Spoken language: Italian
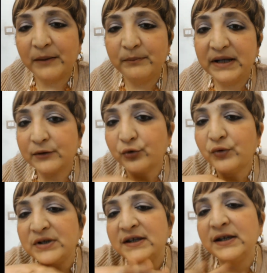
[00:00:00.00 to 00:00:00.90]
abbinato
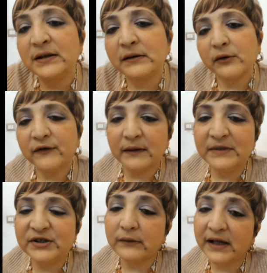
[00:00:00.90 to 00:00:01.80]
quindi il rosa
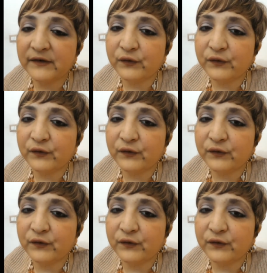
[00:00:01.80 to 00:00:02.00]
mi trova